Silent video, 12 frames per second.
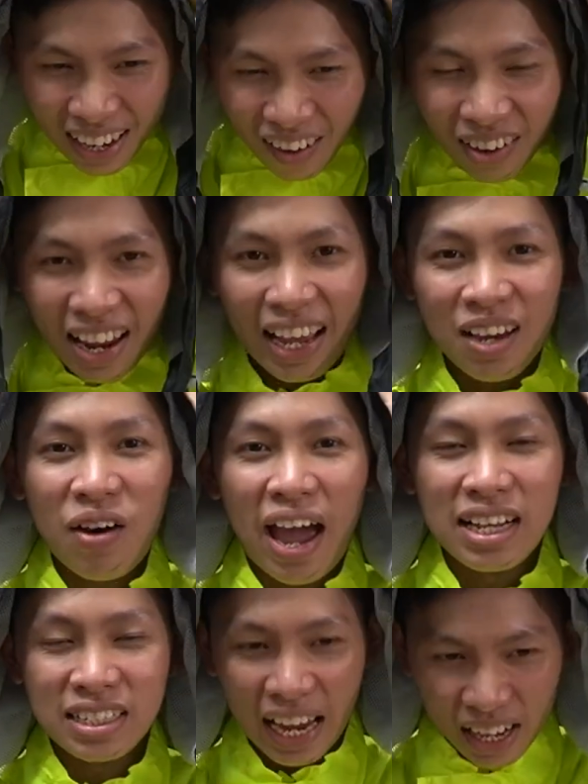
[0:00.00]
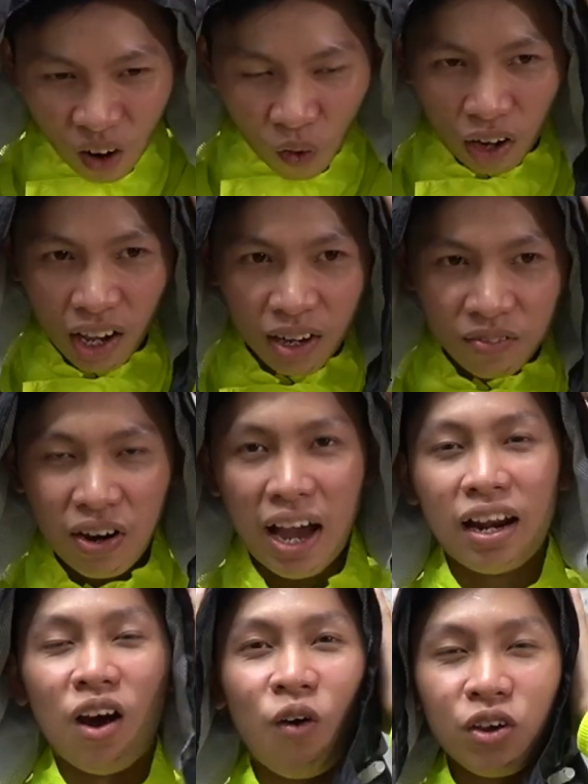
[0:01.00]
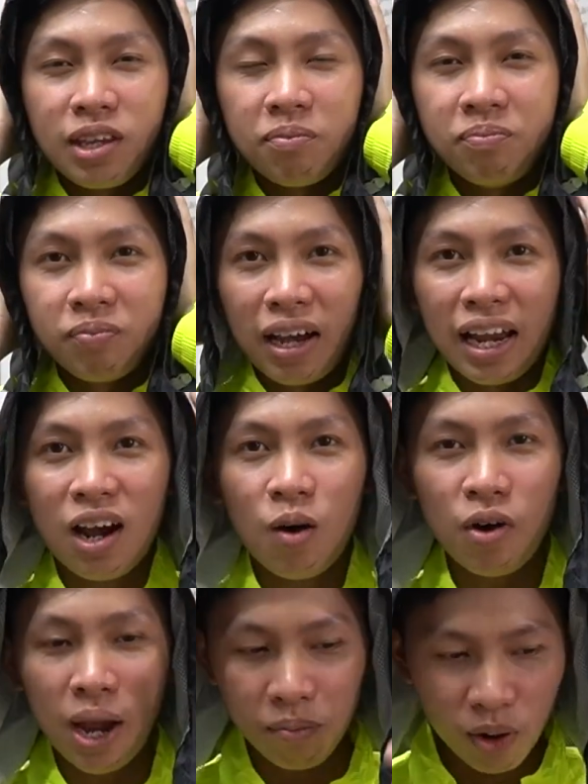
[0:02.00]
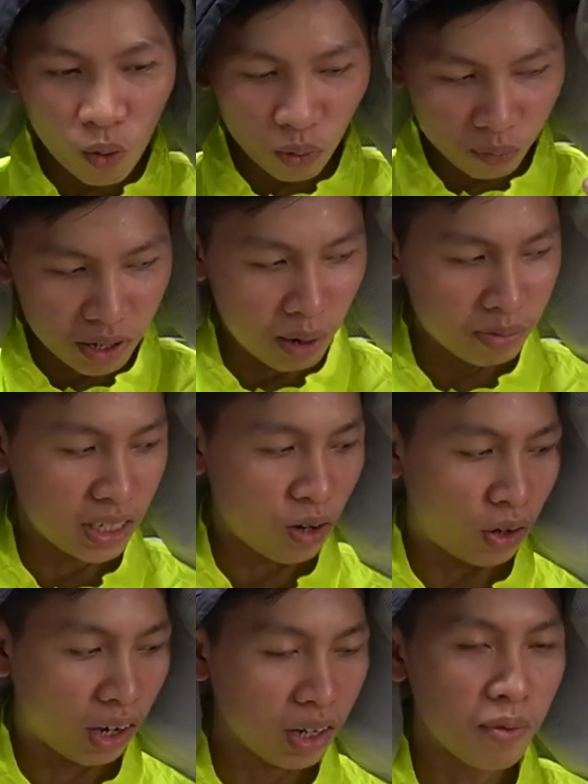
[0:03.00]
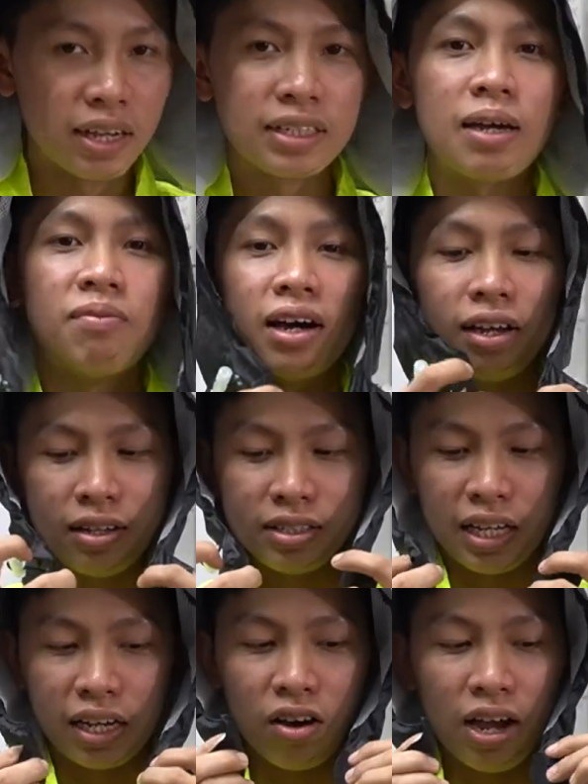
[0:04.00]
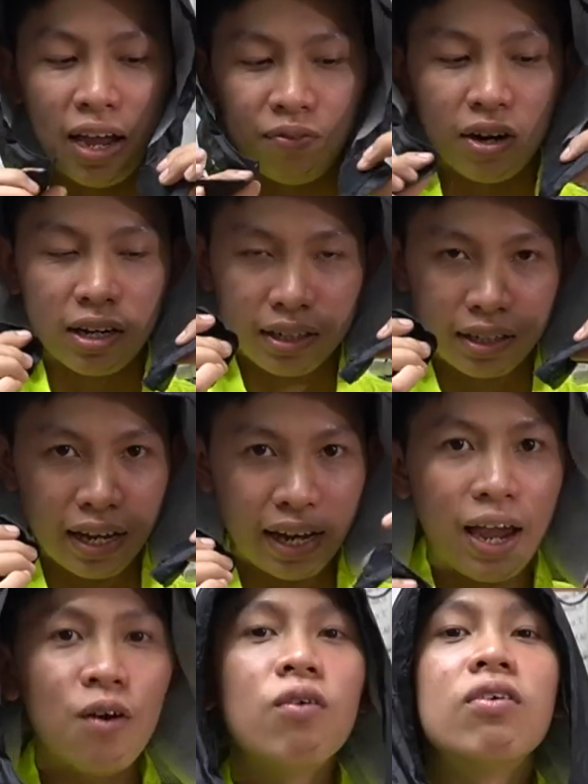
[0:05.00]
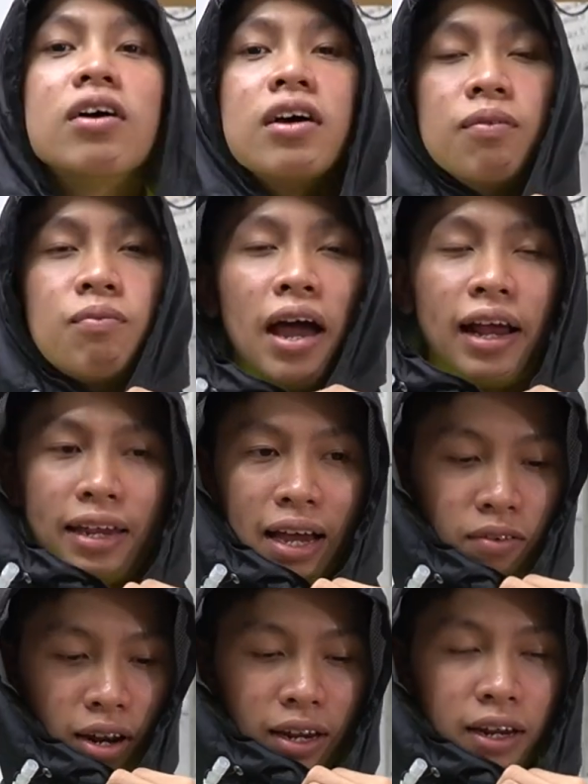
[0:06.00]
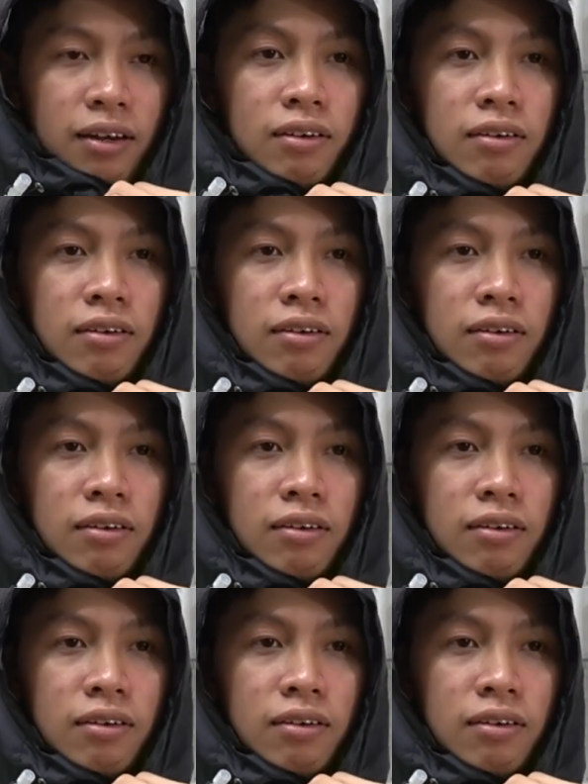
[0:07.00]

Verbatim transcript: nón này các bạn sẽ đội lên và đội chùm cái nón bảo hiểm luôn. Bây giờ mình sẽ đội thử cho bạn xem nè. Sẽ có hai phần dây kéo, bạn dán vào đây nè.